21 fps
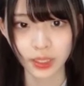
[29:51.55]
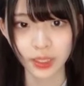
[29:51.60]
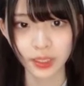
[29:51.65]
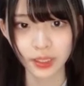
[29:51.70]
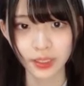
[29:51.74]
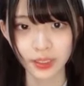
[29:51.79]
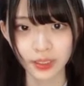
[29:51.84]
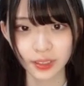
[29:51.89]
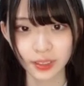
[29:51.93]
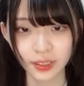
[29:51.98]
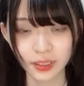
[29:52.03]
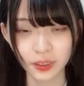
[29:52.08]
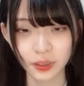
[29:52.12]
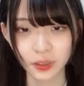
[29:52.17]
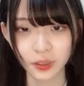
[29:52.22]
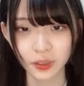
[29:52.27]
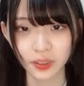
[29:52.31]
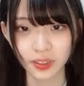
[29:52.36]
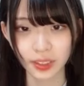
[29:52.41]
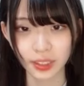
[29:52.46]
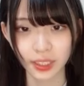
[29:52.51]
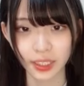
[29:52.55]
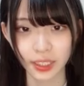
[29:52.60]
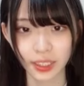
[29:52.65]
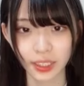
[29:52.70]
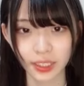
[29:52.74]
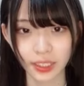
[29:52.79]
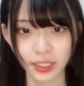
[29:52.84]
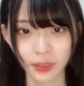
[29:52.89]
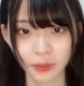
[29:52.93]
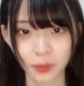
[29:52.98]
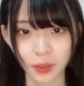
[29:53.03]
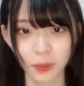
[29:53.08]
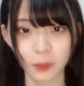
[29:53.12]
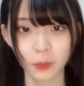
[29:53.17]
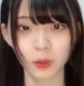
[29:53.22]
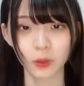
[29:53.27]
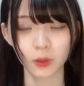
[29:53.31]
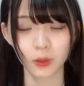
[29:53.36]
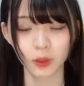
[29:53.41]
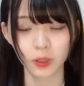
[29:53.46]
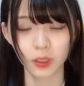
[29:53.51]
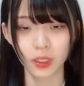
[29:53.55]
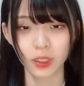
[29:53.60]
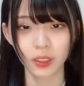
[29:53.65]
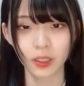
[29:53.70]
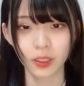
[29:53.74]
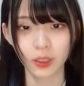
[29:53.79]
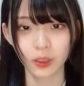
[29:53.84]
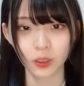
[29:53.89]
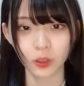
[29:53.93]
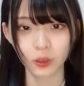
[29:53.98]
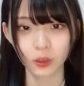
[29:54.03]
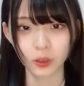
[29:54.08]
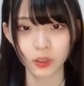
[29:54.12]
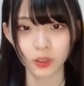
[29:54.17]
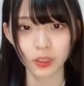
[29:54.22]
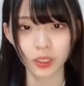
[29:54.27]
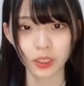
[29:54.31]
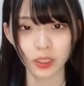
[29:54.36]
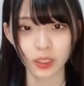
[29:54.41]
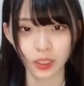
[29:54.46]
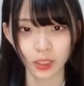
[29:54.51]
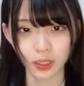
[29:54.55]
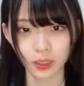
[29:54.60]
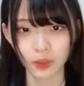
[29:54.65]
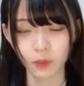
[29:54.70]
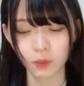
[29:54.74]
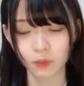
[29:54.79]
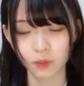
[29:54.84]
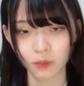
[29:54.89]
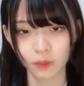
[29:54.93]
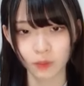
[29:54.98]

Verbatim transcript: 死ぬお風呂に入れなきゃやばいもう子育てやん